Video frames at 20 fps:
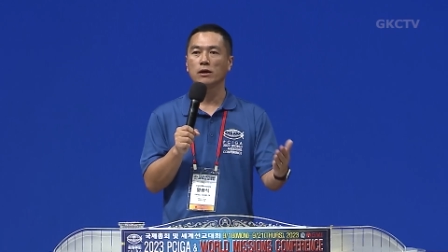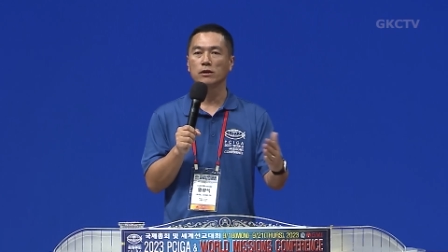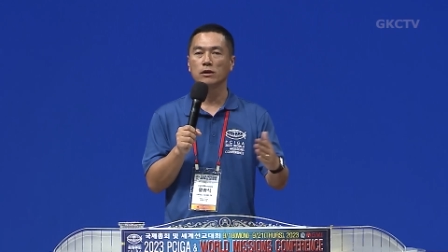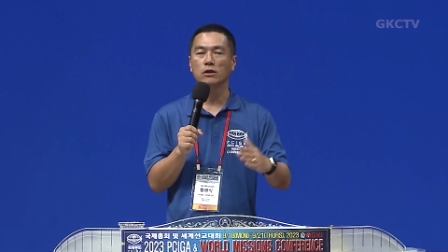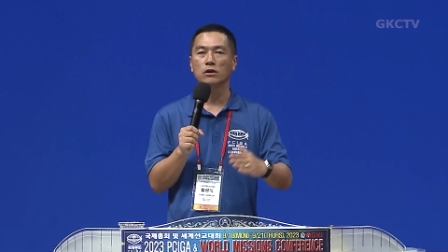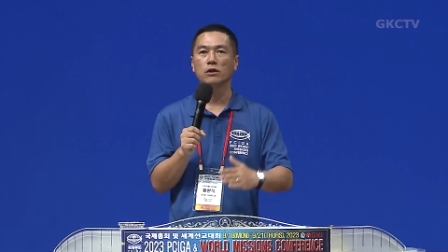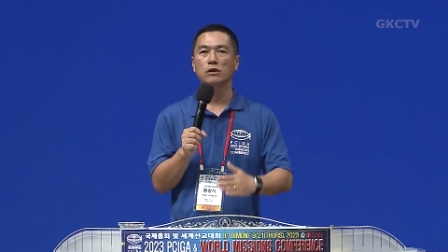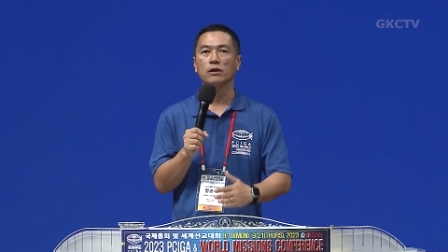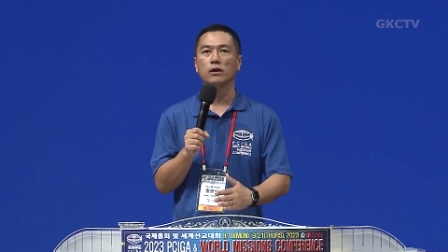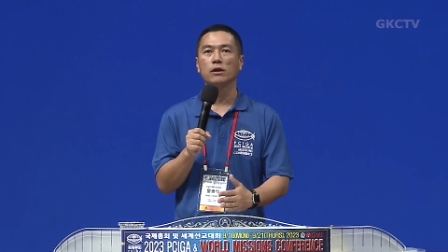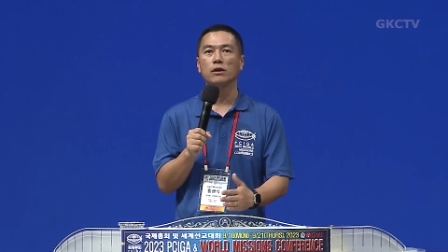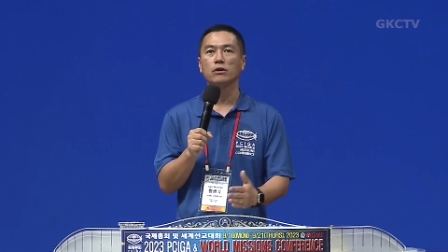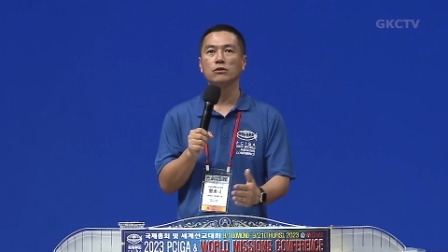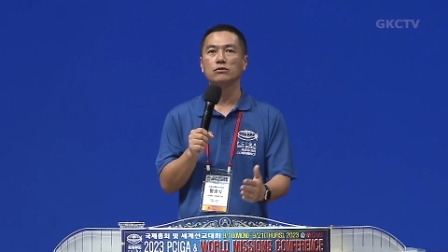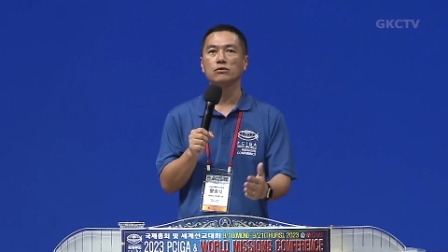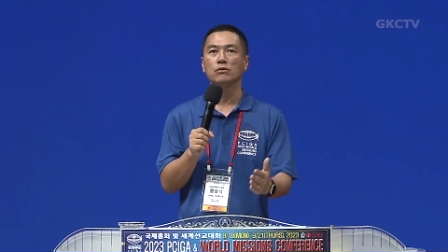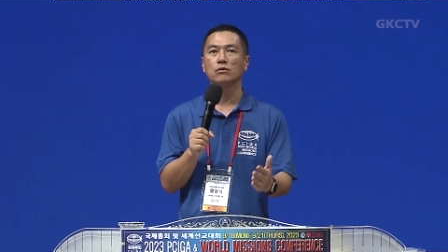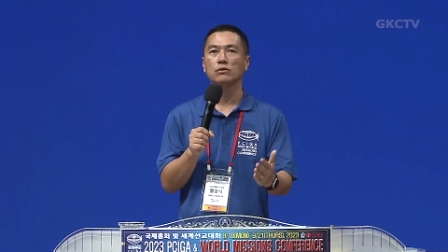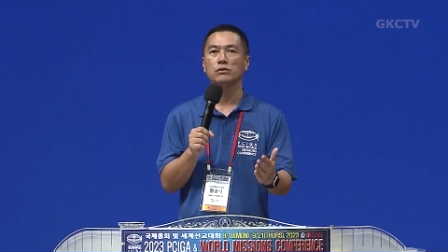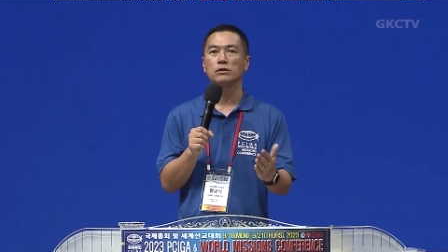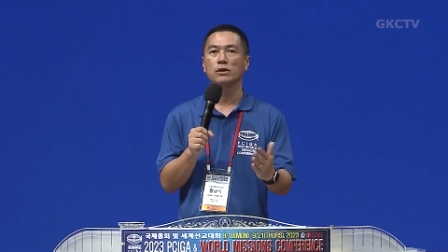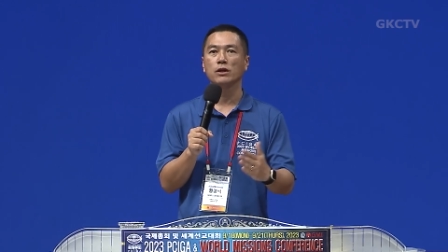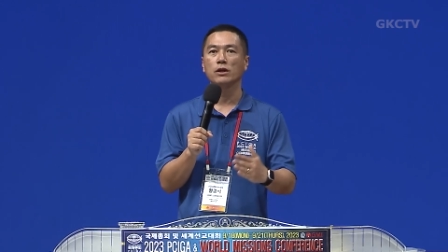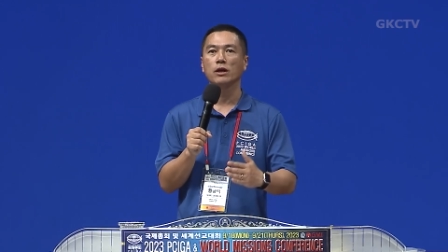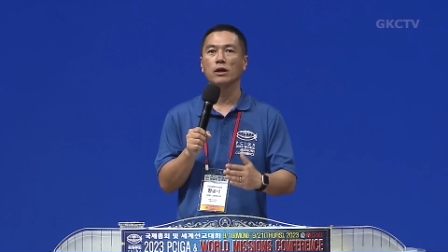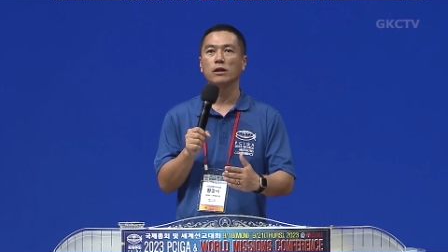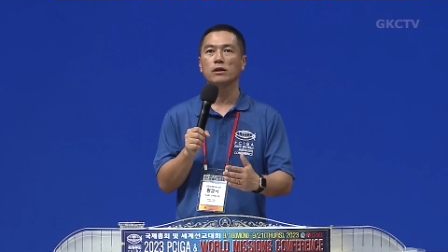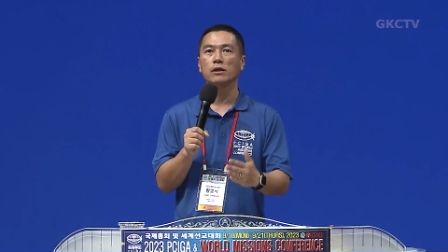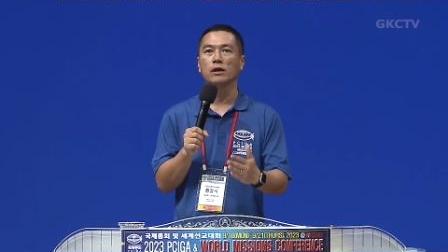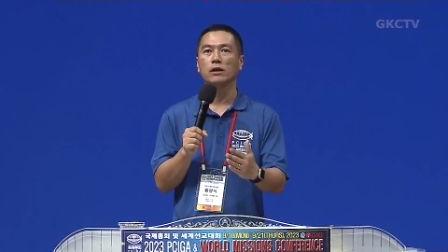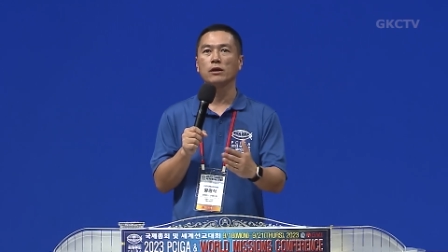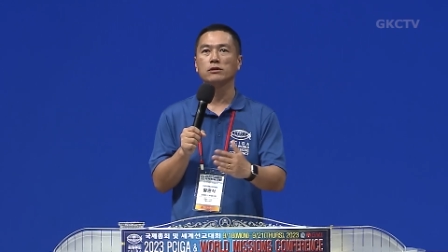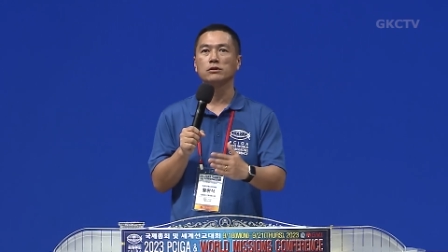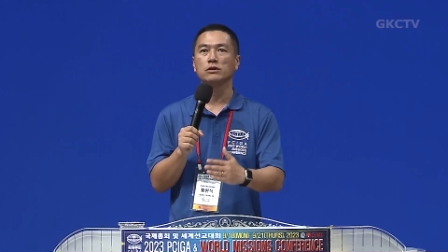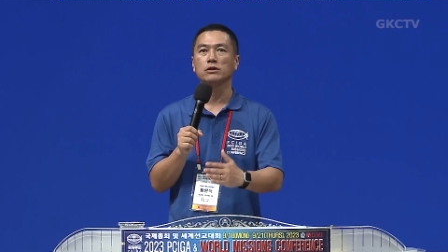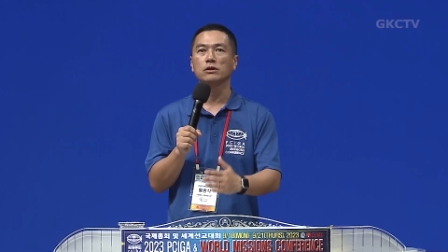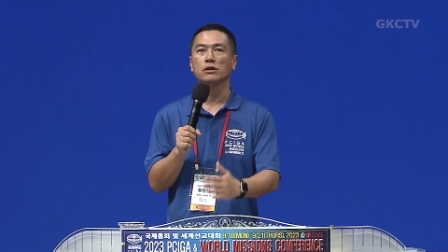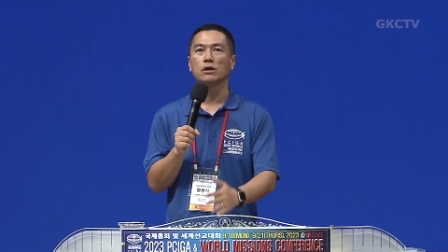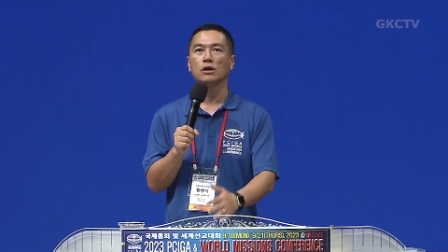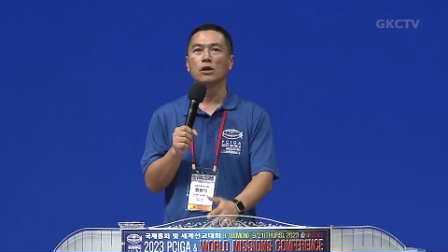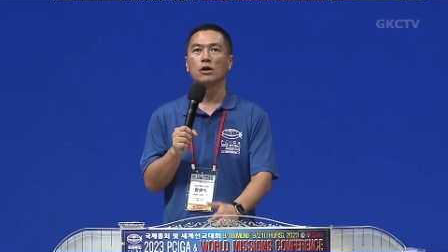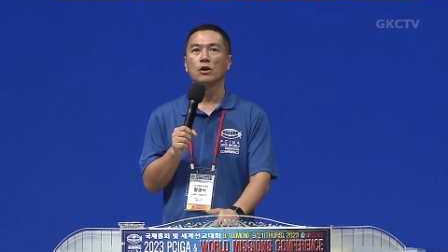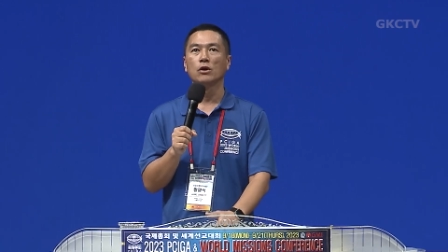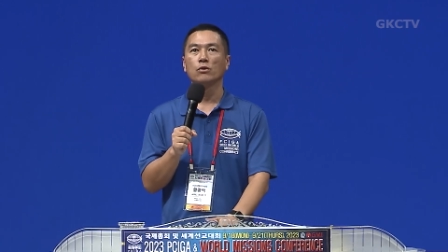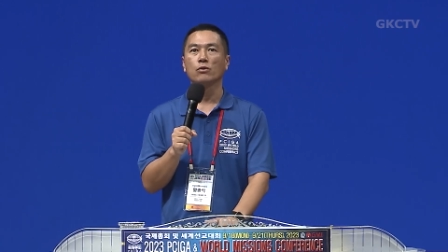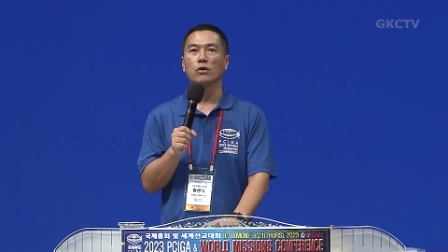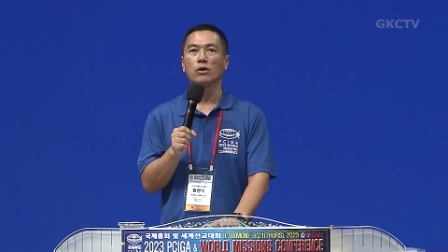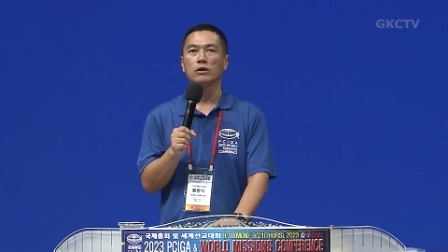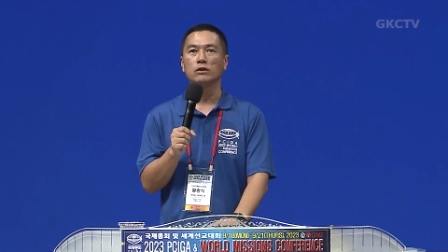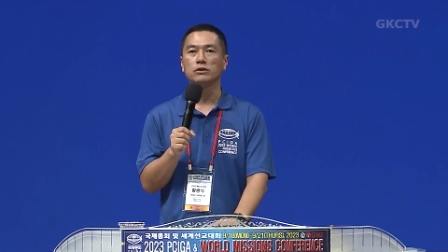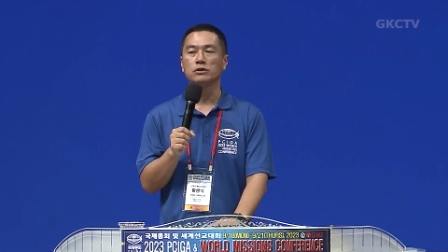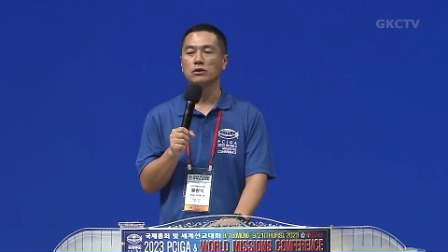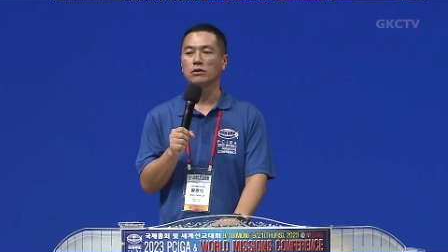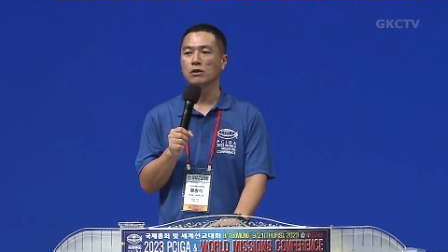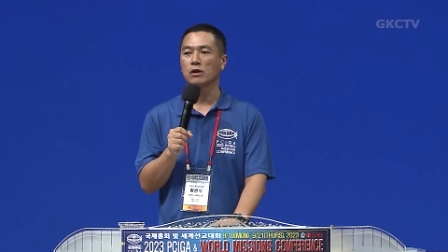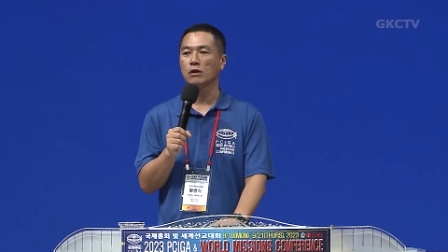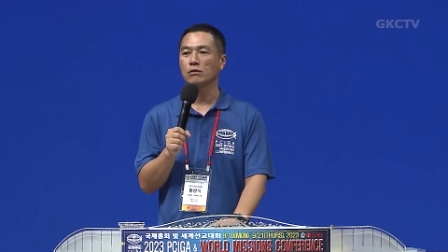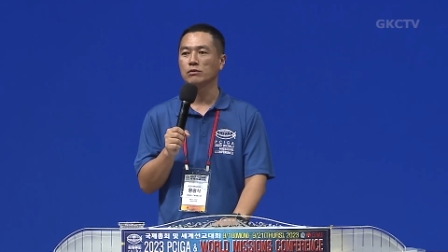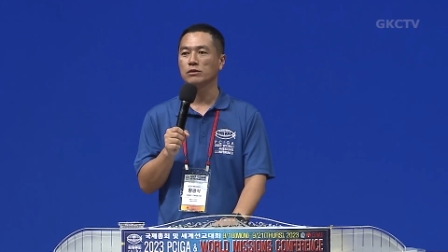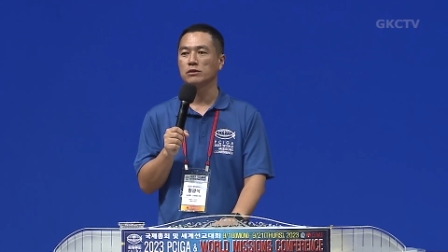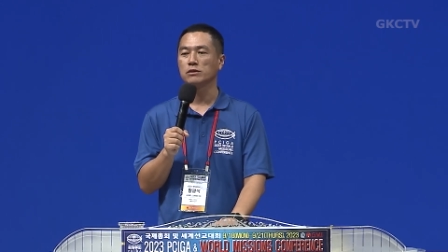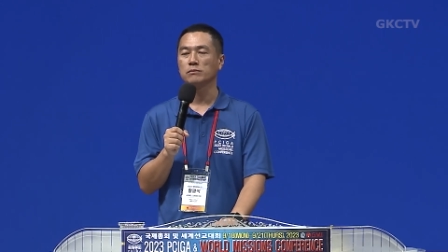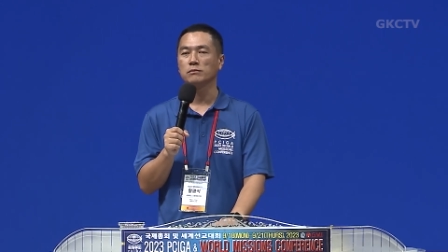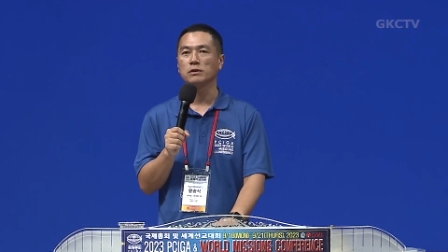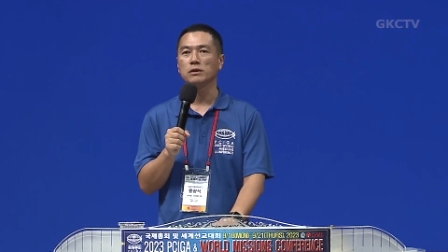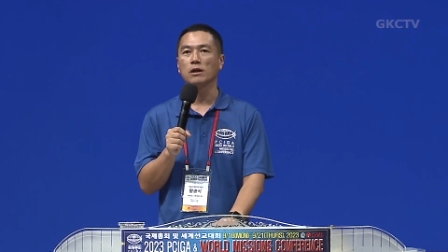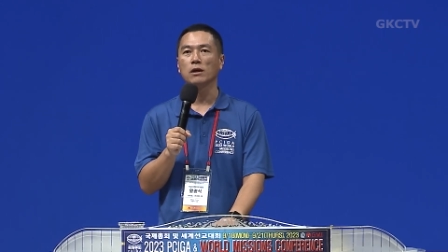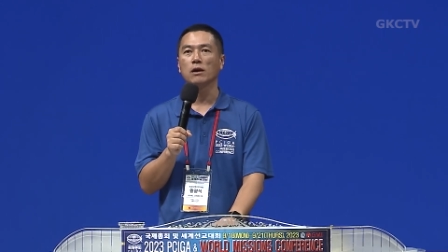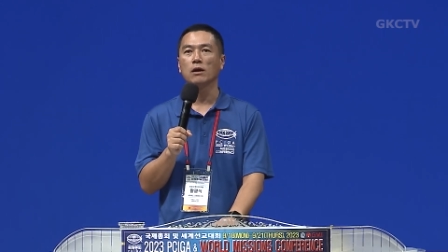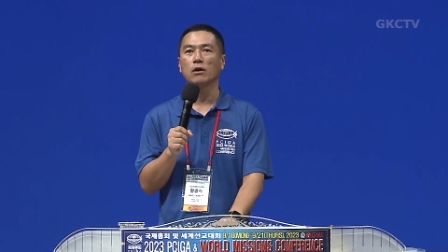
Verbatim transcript: 1년에 계속 3개, 4개씩 교회를 지어가고 있습니다.